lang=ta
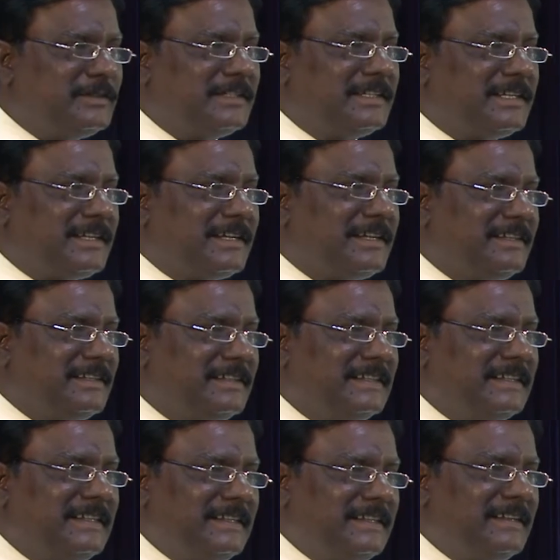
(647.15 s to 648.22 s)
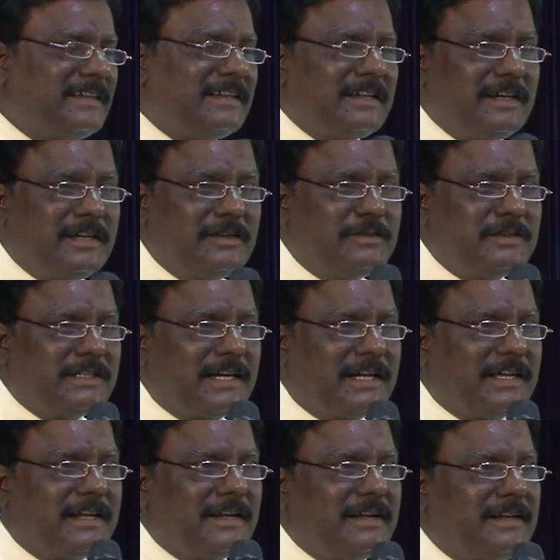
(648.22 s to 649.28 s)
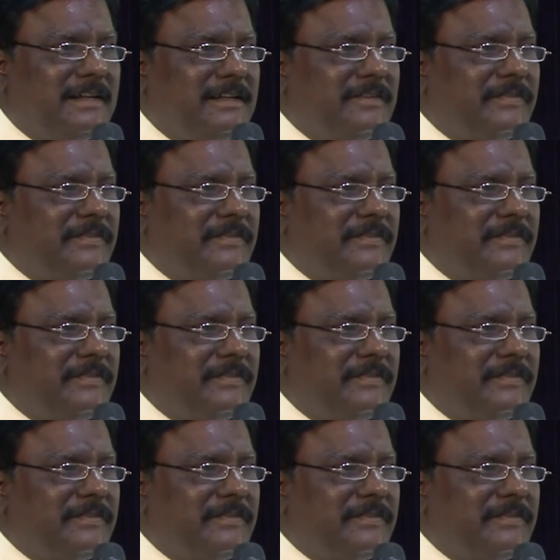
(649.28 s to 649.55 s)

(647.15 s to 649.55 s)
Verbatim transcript: வந்துட்டுருக்கு கீழே விழுந்து கிடக்கிறேன் நான்